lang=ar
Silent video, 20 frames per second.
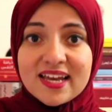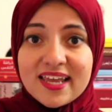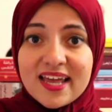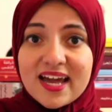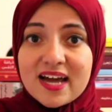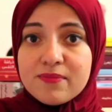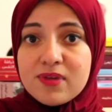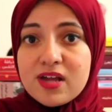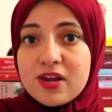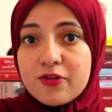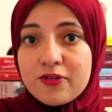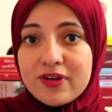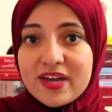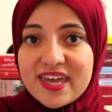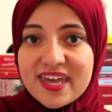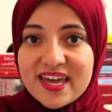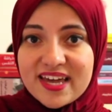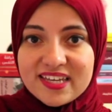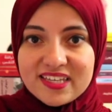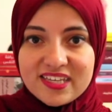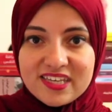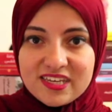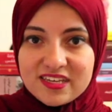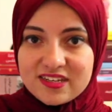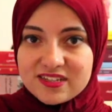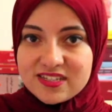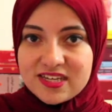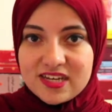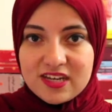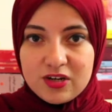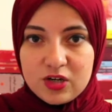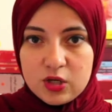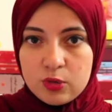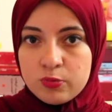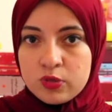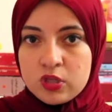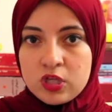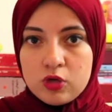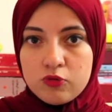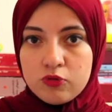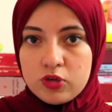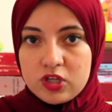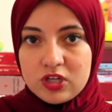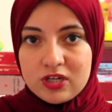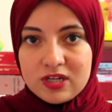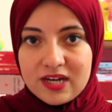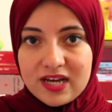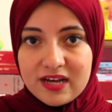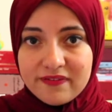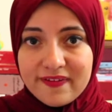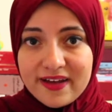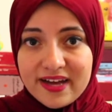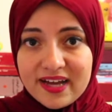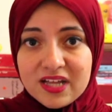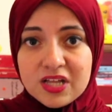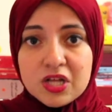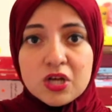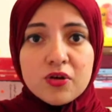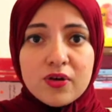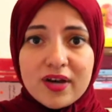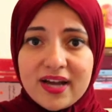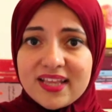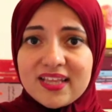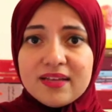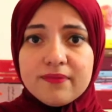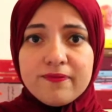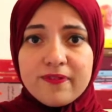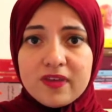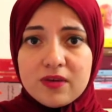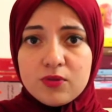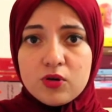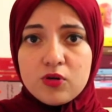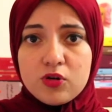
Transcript: ليه أعمال روائية كتير زي النبطي وظل الأفعى وكتب في